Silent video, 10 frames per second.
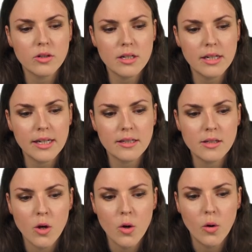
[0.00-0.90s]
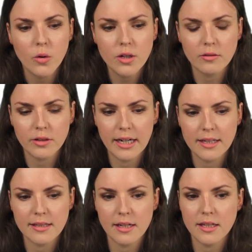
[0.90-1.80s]
Wurzel x. Und auf der
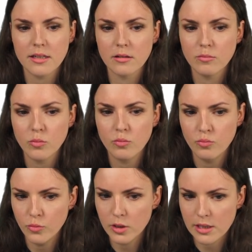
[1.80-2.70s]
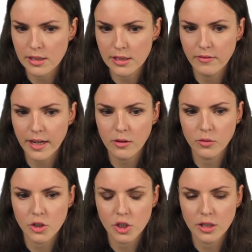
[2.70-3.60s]
anderen Seite ist das ja weg und
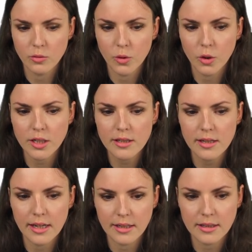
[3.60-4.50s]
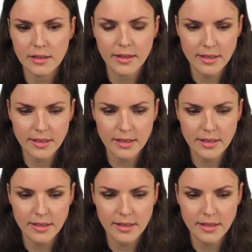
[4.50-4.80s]
da steht nur noch das x